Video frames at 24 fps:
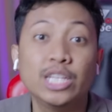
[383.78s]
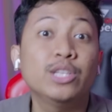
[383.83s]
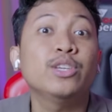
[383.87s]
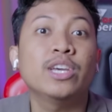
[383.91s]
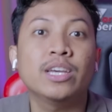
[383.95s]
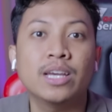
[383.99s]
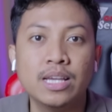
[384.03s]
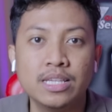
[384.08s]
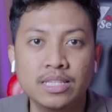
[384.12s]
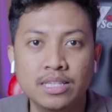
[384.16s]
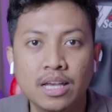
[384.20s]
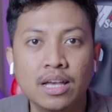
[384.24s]
gitu
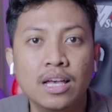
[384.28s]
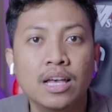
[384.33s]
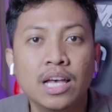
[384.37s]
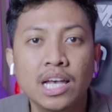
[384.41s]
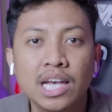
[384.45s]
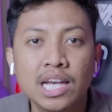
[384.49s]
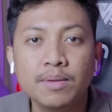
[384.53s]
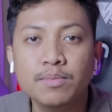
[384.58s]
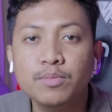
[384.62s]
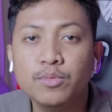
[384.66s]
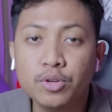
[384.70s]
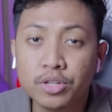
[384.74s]
ya guys ya.
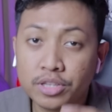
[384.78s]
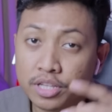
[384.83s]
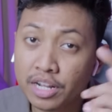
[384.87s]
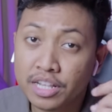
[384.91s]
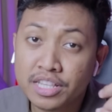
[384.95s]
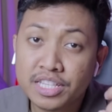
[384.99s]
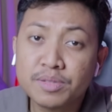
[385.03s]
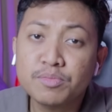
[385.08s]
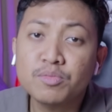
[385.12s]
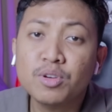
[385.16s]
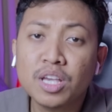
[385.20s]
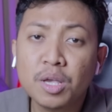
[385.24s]
Menurut
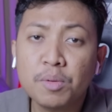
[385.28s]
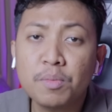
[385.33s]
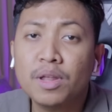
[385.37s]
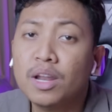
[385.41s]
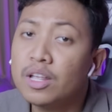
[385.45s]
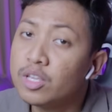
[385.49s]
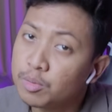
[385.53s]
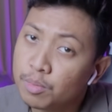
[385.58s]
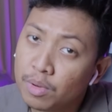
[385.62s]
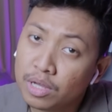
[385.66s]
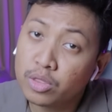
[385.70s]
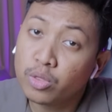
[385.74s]
kalian semua
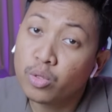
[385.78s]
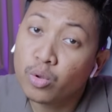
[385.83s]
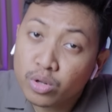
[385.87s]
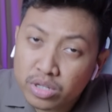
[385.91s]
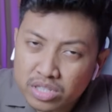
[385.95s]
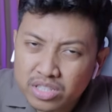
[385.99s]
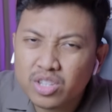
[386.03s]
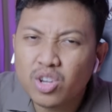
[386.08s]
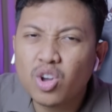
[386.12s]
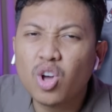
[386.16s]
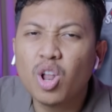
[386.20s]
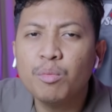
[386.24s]
gimana coba
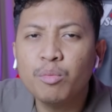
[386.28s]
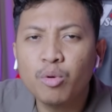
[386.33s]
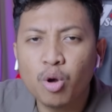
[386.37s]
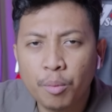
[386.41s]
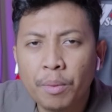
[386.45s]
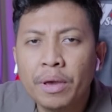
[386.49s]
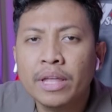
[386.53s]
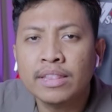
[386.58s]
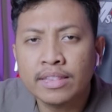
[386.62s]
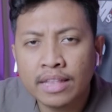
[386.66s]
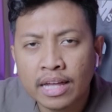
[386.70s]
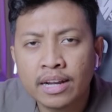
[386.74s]
tulis di kolom
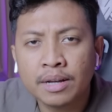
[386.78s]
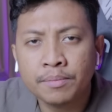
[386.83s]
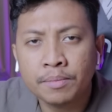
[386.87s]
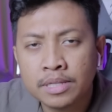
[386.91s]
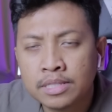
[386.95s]
komentar